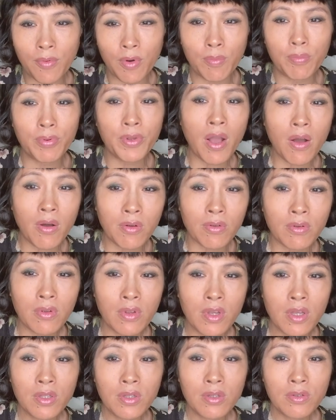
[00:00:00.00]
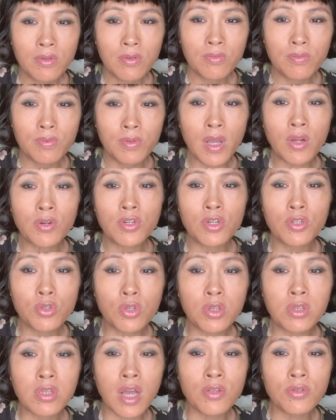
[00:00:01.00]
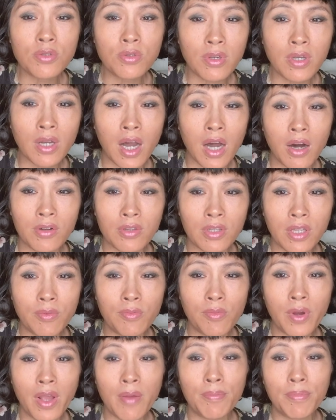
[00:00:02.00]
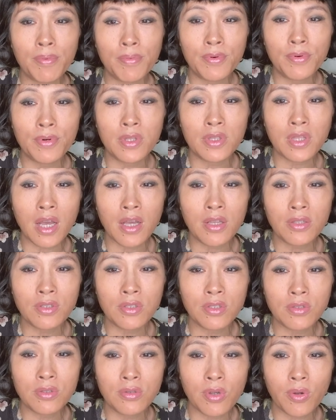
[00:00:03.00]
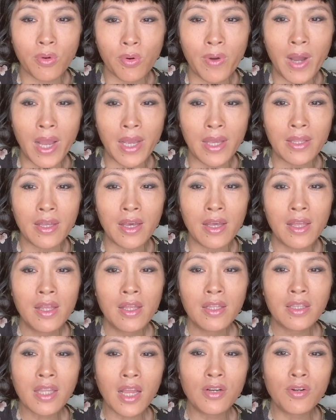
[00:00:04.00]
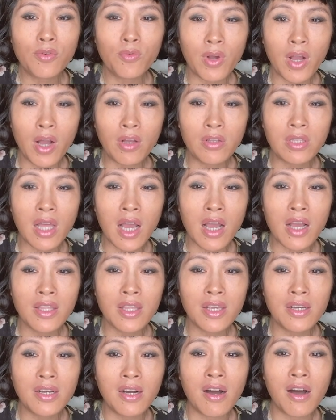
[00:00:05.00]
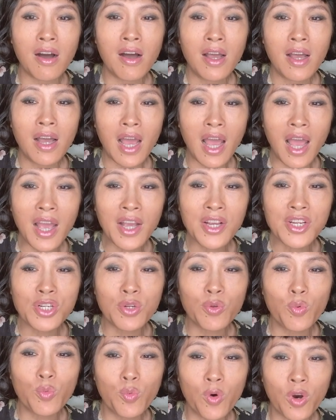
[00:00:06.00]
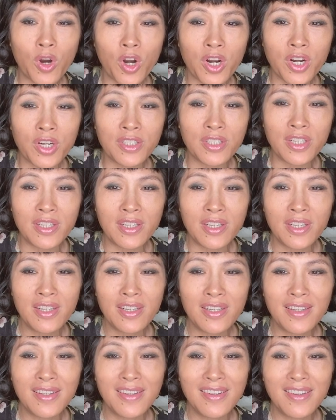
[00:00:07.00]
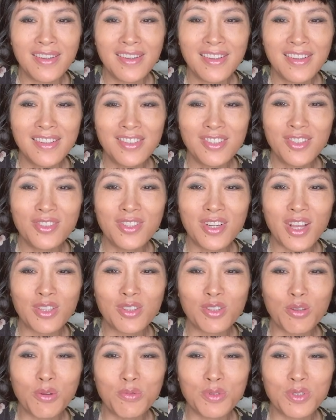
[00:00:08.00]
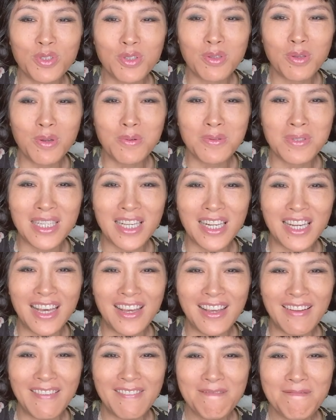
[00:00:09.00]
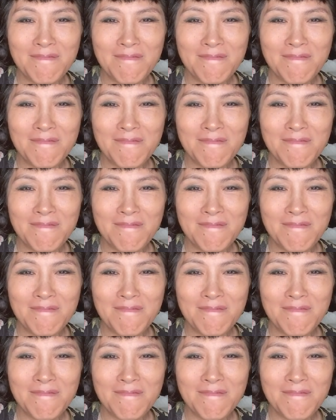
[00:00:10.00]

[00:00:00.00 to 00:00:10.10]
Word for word: 我不要。不要是当最好的，我也不会当最坏的。但是我要当一个 action word，就是要动动起来。